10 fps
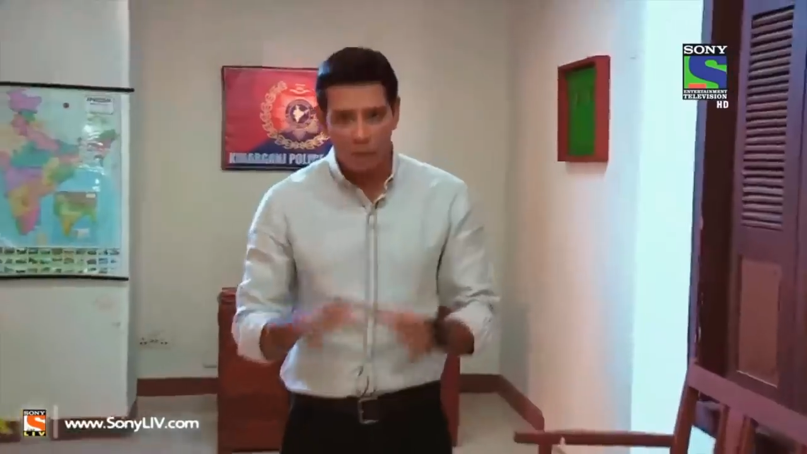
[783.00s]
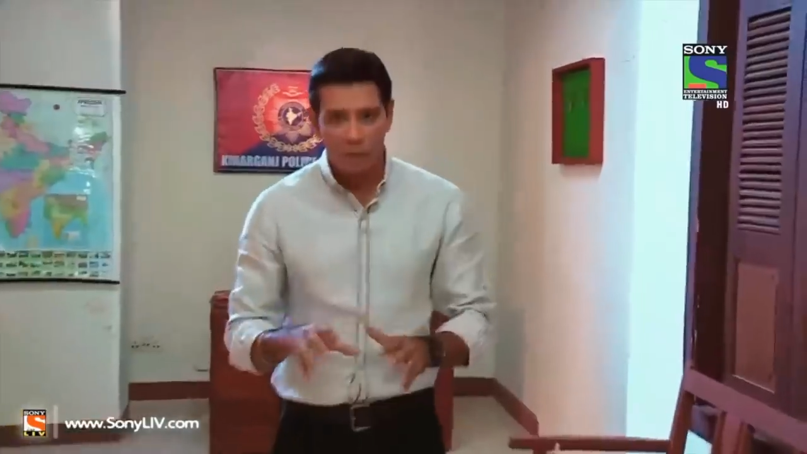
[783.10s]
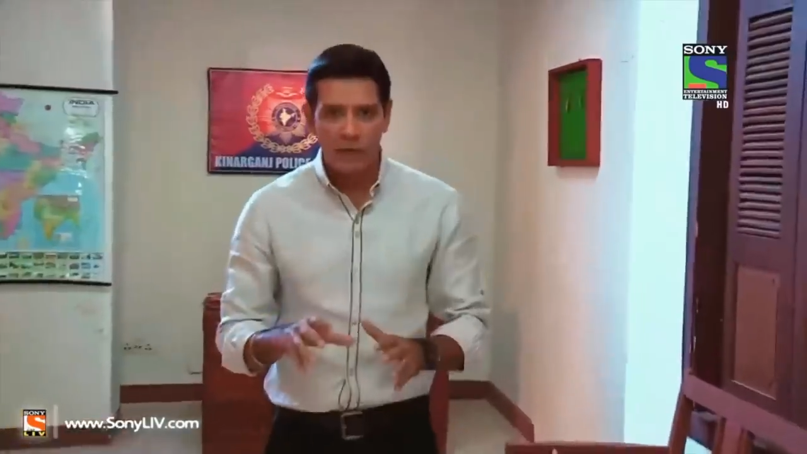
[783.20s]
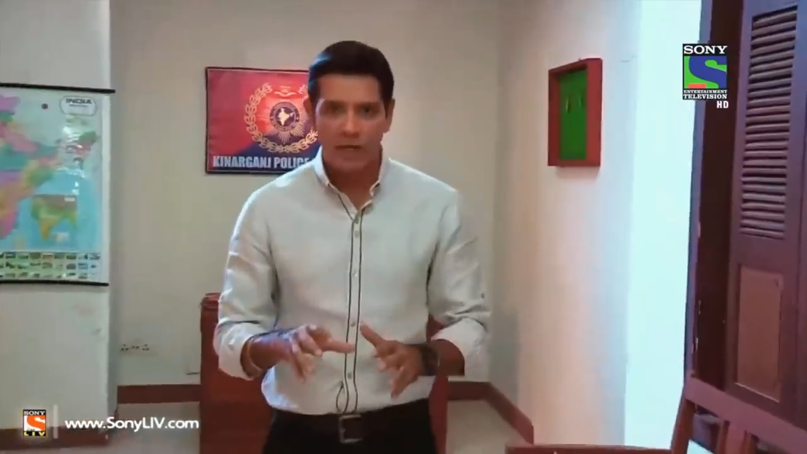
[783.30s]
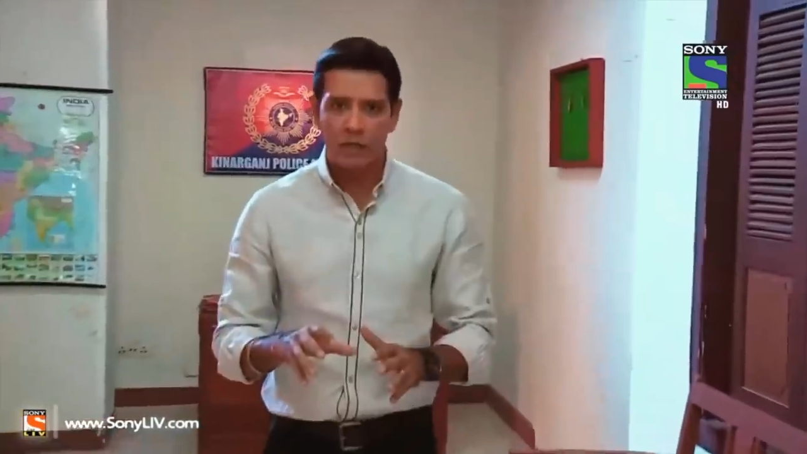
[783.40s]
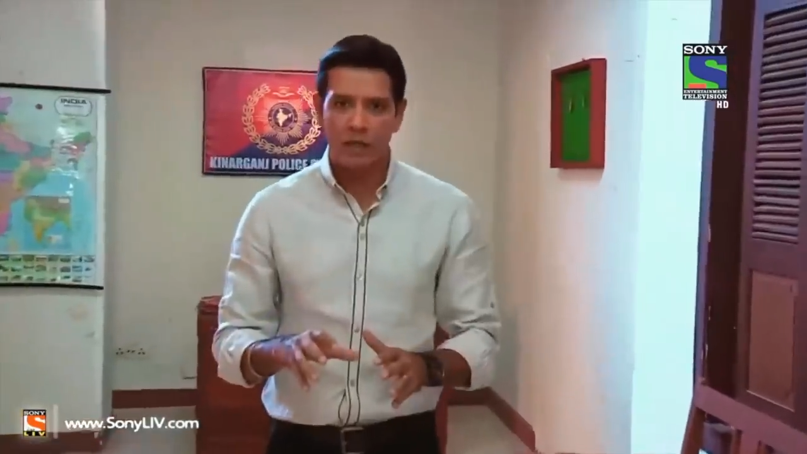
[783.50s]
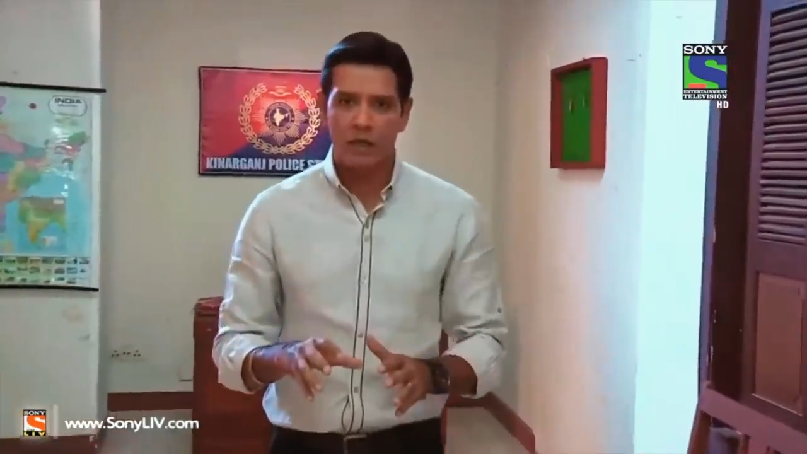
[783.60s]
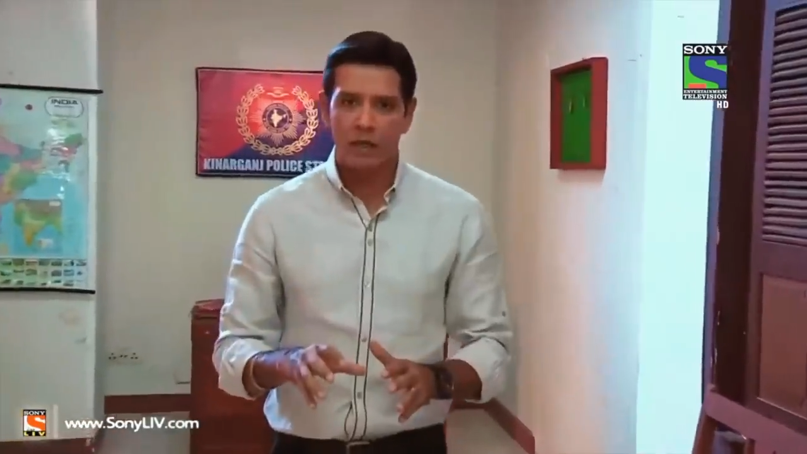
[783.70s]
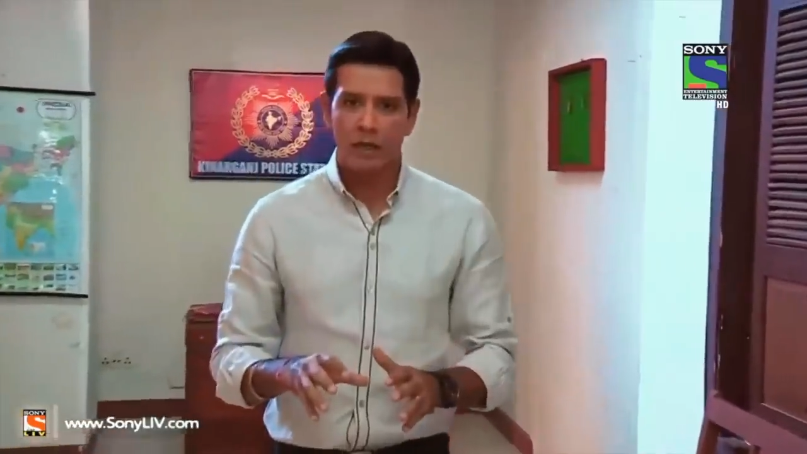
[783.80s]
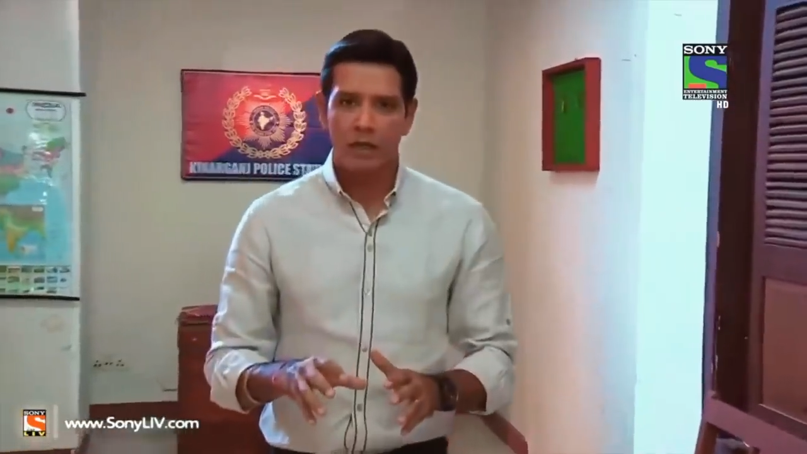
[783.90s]
काबू में
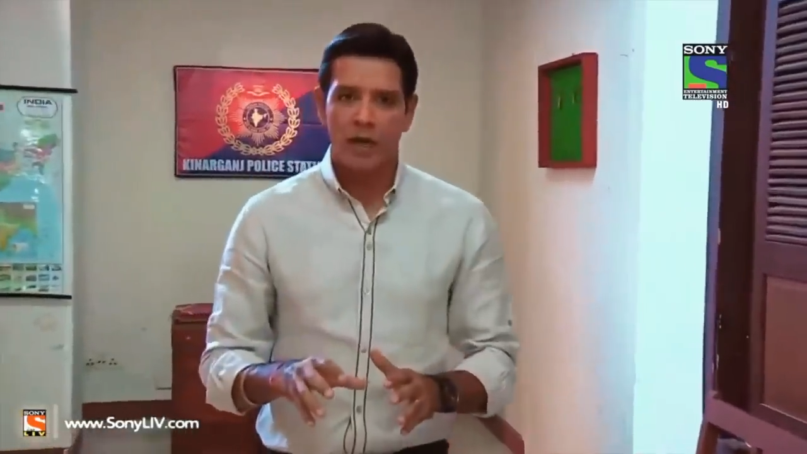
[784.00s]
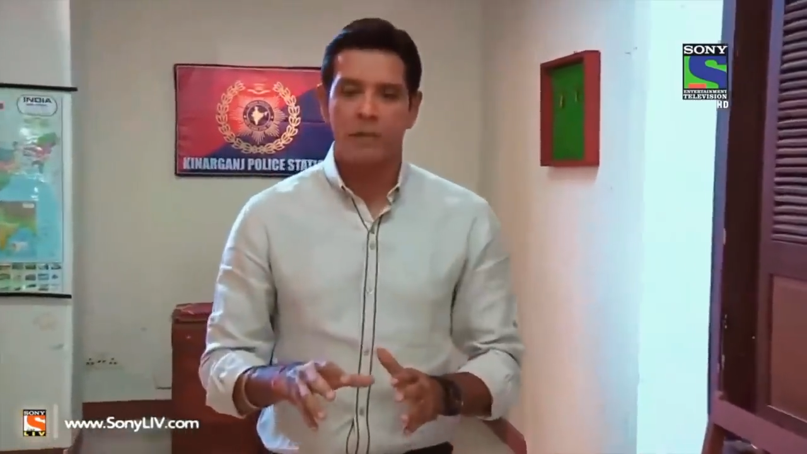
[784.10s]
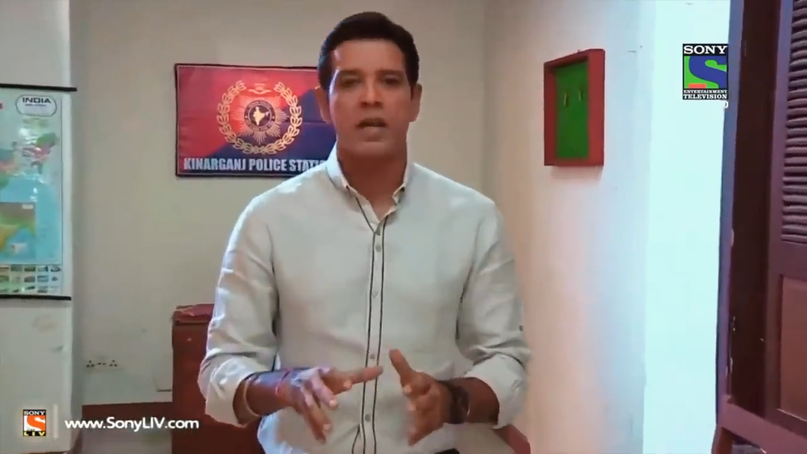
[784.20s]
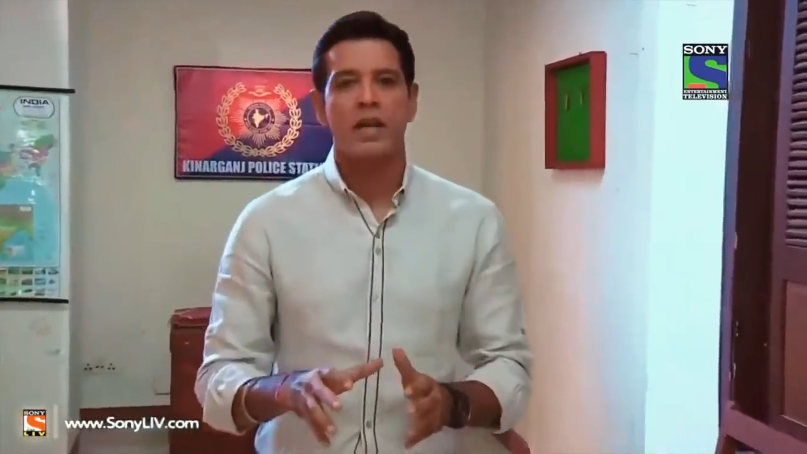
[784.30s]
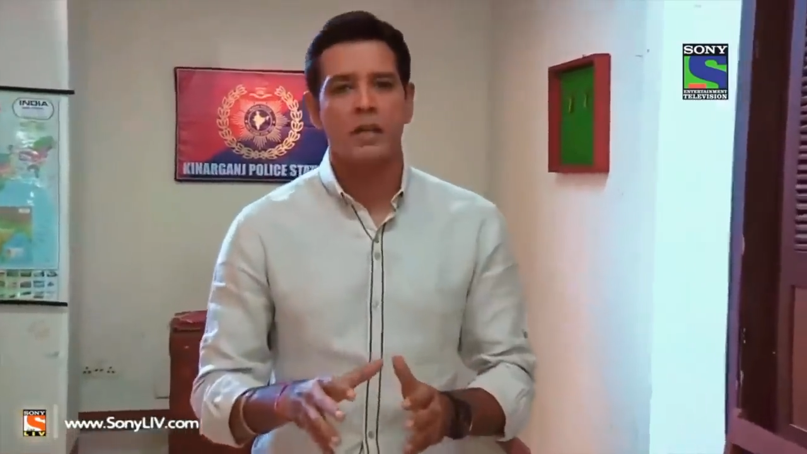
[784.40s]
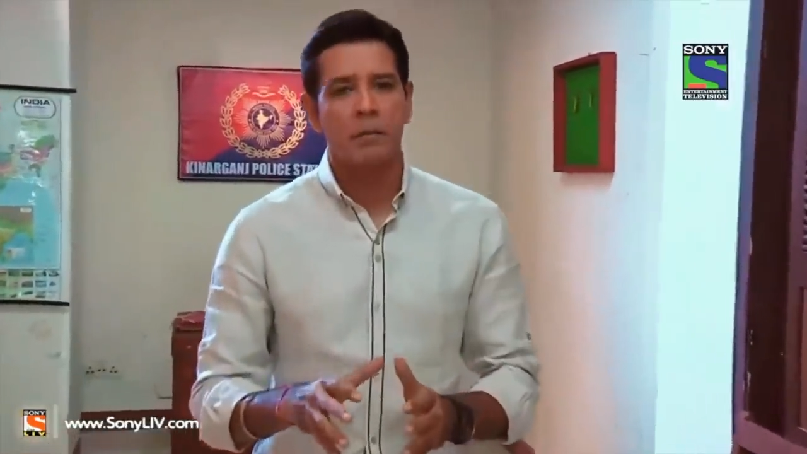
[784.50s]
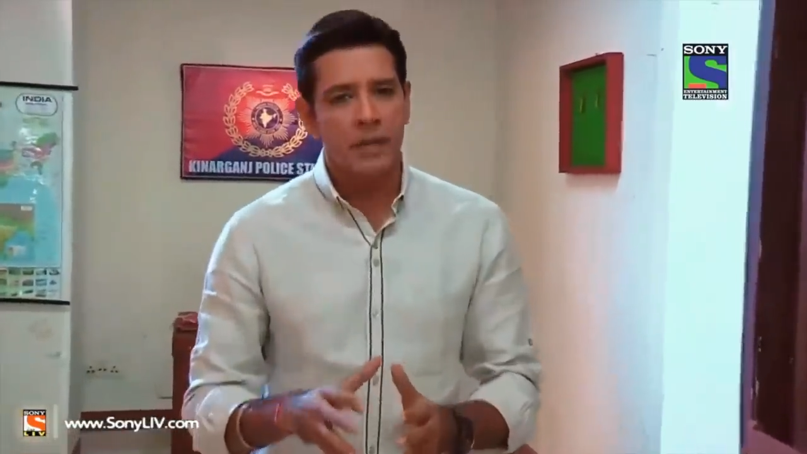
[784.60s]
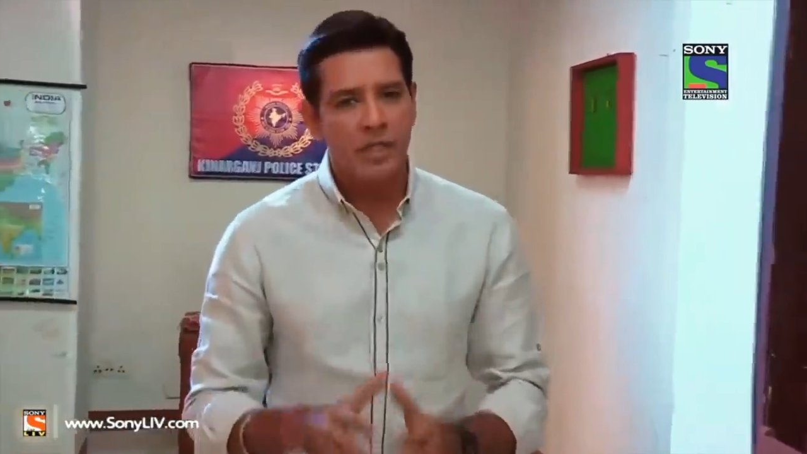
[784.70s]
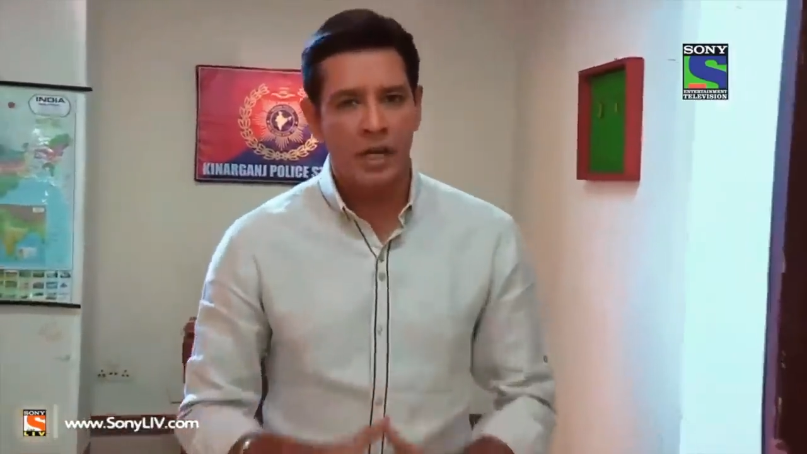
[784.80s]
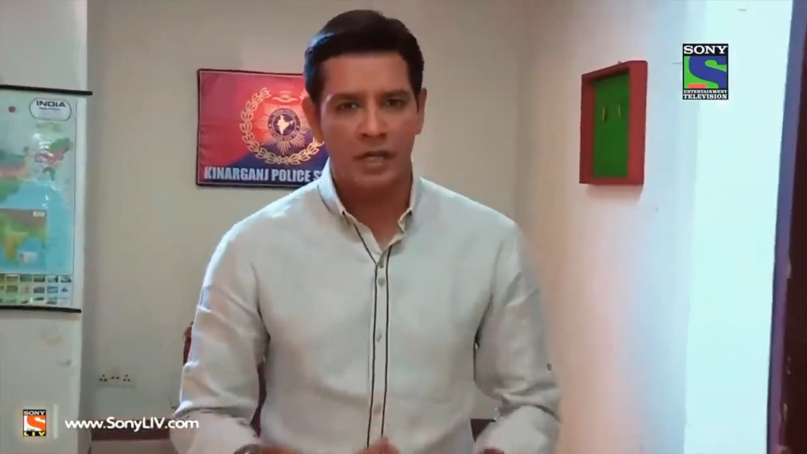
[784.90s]
रखकर अपने कदम
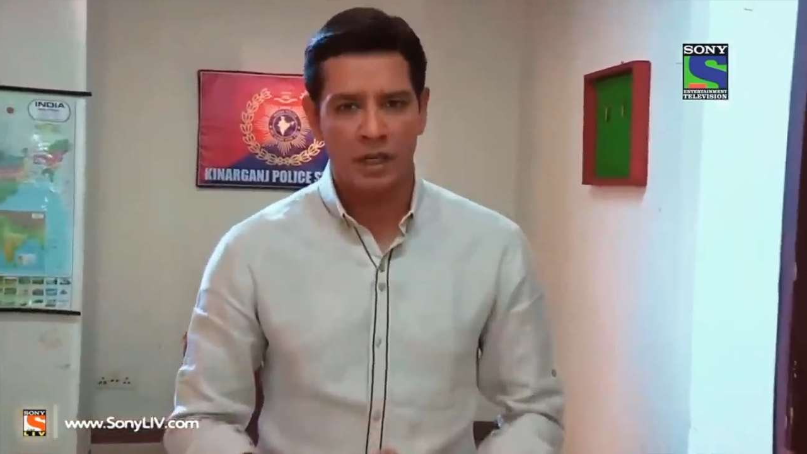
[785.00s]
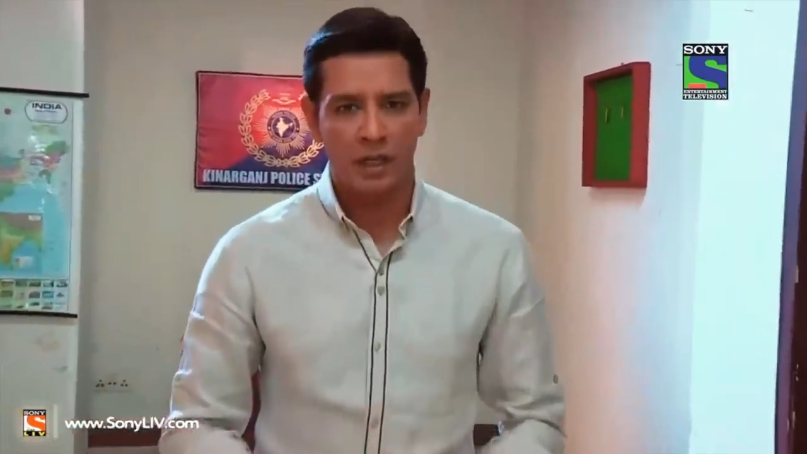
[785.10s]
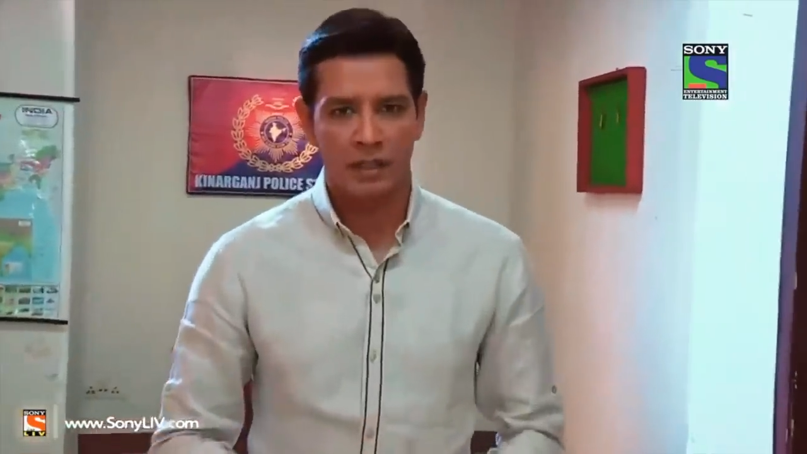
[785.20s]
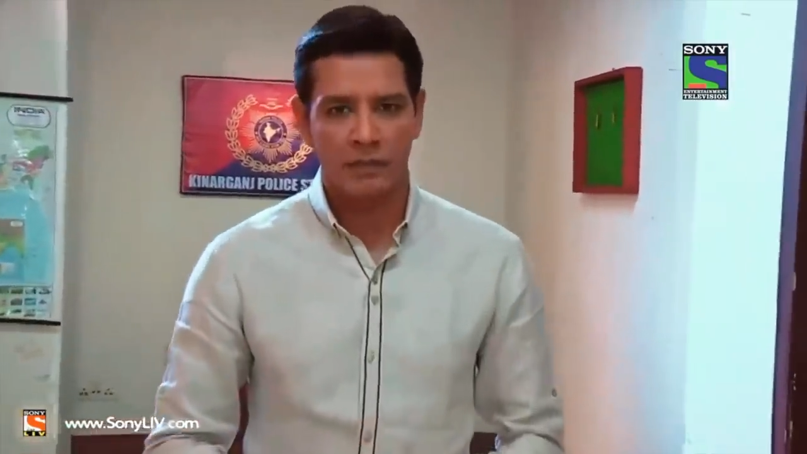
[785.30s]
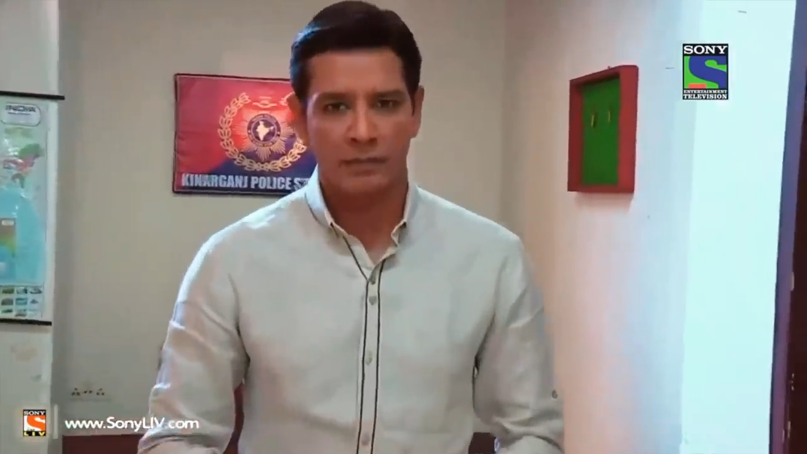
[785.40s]
पीछे हटा ले